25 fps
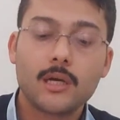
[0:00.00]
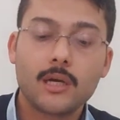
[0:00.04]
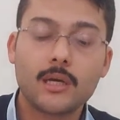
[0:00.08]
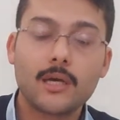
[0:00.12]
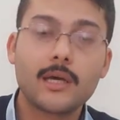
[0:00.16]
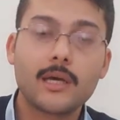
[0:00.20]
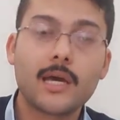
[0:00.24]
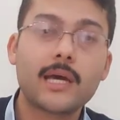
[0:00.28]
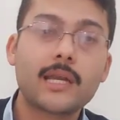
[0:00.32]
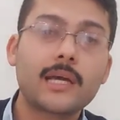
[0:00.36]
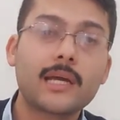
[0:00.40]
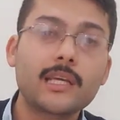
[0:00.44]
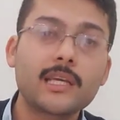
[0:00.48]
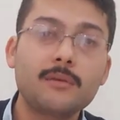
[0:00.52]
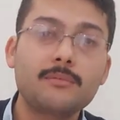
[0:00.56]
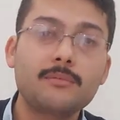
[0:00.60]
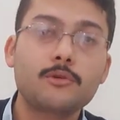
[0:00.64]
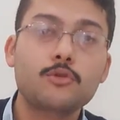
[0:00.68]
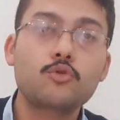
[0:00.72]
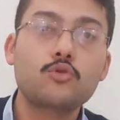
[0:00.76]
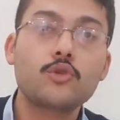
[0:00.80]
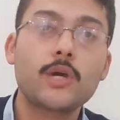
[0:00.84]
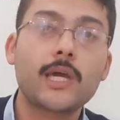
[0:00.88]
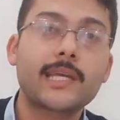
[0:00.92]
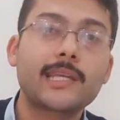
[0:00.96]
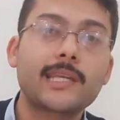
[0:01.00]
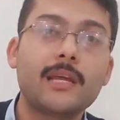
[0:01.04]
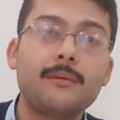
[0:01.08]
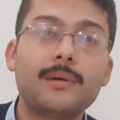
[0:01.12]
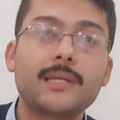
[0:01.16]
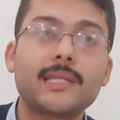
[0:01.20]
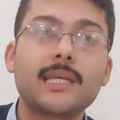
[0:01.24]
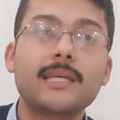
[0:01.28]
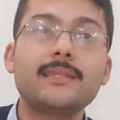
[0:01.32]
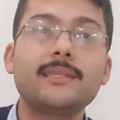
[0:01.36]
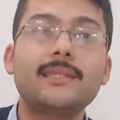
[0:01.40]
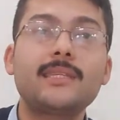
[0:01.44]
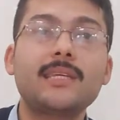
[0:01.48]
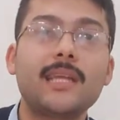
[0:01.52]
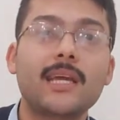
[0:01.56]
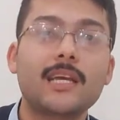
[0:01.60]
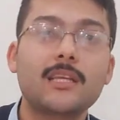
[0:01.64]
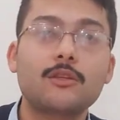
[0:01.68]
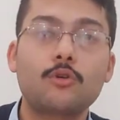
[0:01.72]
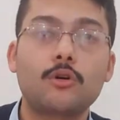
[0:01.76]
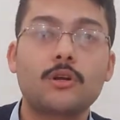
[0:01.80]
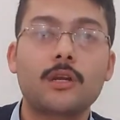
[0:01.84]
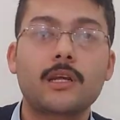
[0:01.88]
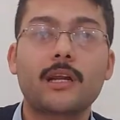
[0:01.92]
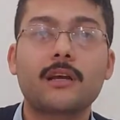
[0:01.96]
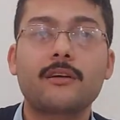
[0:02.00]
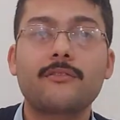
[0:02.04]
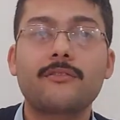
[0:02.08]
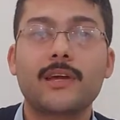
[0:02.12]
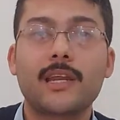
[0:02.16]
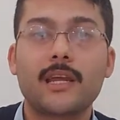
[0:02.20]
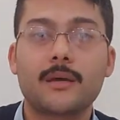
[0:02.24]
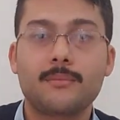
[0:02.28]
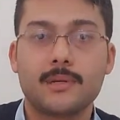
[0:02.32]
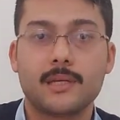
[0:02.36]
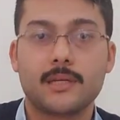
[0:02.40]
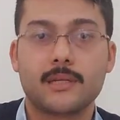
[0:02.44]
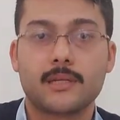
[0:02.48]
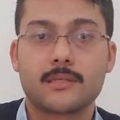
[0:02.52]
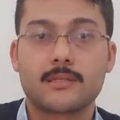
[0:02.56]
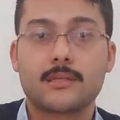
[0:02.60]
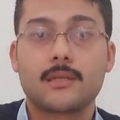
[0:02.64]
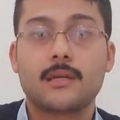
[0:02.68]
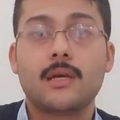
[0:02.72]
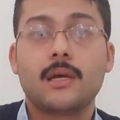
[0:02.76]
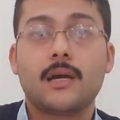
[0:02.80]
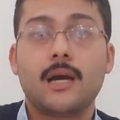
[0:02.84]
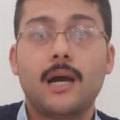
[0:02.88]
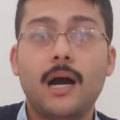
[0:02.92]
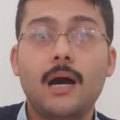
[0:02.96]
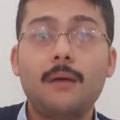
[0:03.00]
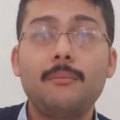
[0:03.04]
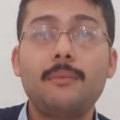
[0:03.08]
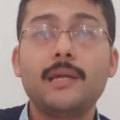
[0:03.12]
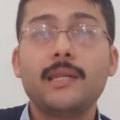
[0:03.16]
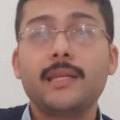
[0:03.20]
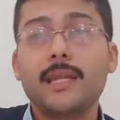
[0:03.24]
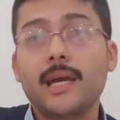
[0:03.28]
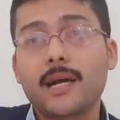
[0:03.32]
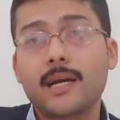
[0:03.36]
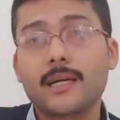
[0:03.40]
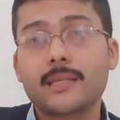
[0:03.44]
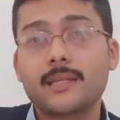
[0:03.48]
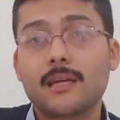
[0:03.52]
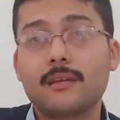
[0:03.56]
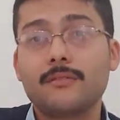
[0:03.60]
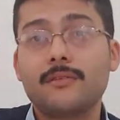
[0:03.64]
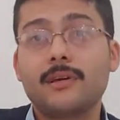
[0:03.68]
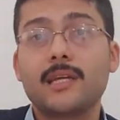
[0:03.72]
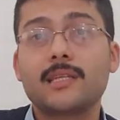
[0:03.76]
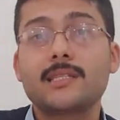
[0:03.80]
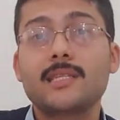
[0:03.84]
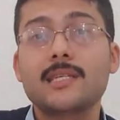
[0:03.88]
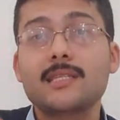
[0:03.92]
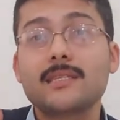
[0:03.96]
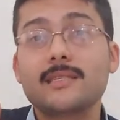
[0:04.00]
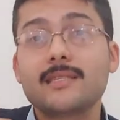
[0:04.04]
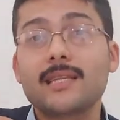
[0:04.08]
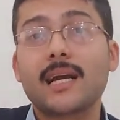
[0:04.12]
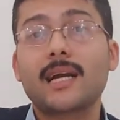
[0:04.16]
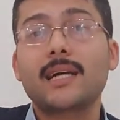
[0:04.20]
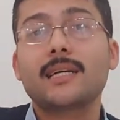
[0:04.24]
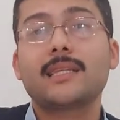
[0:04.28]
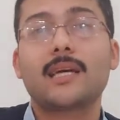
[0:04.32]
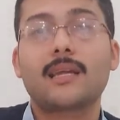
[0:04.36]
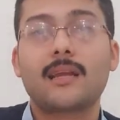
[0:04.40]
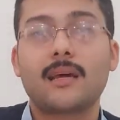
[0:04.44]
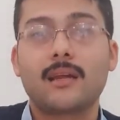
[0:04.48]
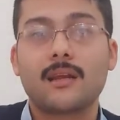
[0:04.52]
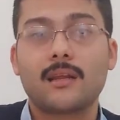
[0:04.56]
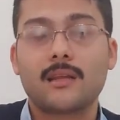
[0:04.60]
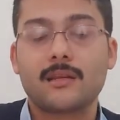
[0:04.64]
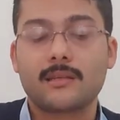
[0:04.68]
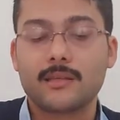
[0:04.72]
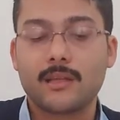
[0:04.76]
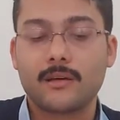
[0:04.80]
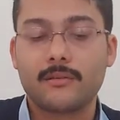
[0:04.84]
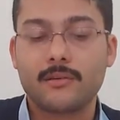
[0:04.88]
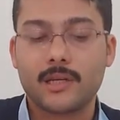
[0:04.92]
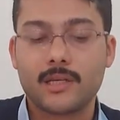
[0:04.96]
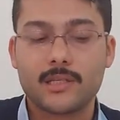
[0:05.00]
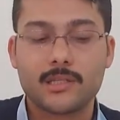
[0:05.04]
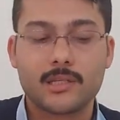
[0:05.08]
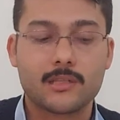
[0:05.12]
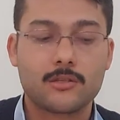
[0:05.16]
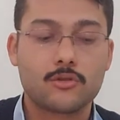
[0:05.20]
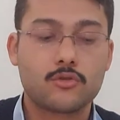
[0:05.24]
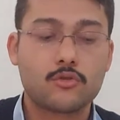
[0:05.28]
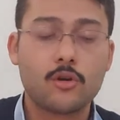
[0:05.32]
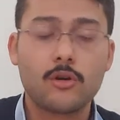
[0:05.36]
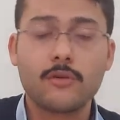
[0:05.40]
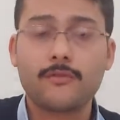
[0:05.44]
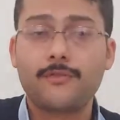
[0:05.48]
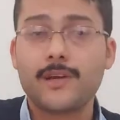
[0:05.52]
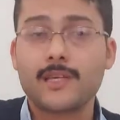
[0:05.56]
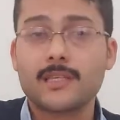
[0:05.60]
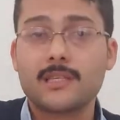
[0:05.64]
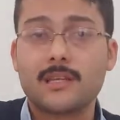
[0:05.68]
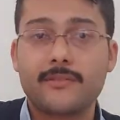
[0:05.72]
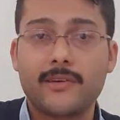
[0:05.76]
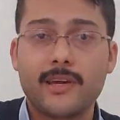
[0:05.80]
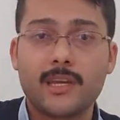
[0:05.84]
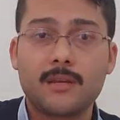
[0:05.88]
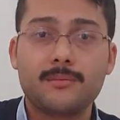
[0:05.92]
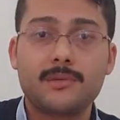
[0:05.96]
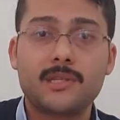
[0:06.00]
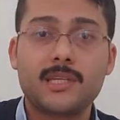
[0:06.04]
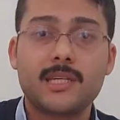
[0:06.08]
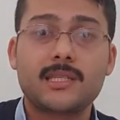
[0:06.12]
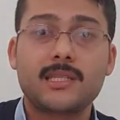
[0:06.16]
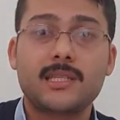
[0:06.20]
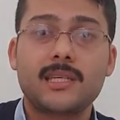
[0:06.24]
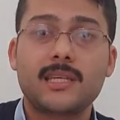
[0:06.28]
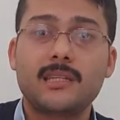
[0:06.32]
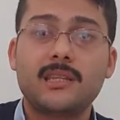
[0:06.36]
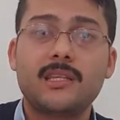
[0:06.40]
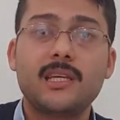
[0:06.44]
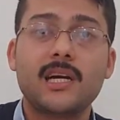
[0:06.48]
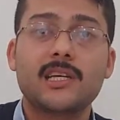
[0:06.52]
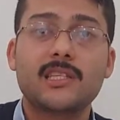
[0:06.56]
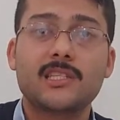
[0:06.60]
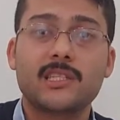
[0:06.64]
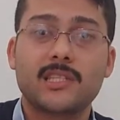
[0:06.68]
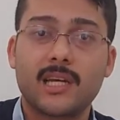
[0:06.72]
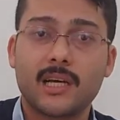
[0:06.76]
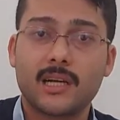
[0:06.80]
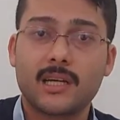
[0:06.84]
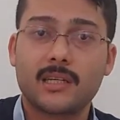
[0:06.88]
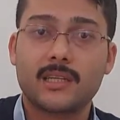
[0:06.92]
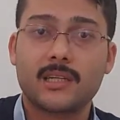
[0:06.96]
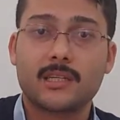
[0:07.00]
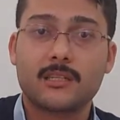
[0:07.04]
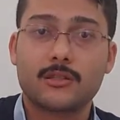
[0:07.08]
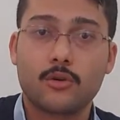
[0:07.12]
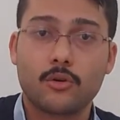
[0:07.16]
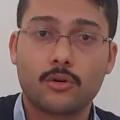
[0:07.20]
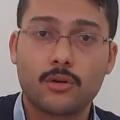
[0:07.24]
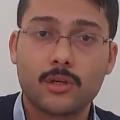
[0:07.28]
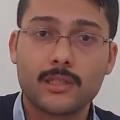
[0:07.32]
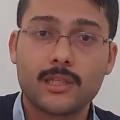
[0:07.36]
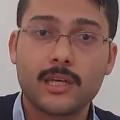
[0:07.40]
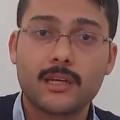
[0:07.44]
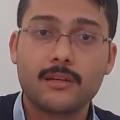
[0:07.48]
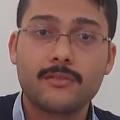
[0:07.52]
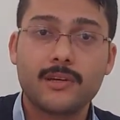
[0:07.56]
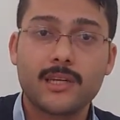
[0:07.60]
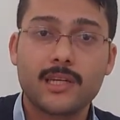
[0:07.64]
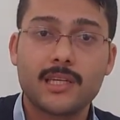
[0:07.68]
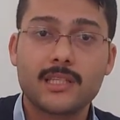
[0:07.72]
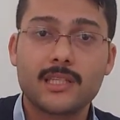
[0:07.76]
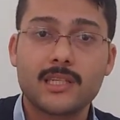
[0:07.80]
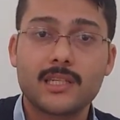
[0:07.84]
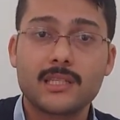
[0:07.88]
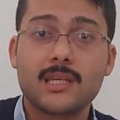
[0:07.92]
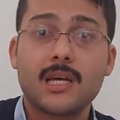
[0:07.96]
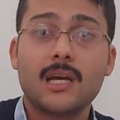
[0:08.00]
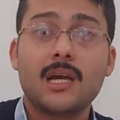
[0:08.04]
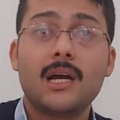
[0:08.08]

e, herhangi bir su eklemeden direkt olarak verebiliriz. Ama ne kadar vereceğiz? Ne kadar aralıkla vereceğiz? Çok fazla vermeyeceğiz. İhtiyacı ne kadarsa o kadar vereceğiz.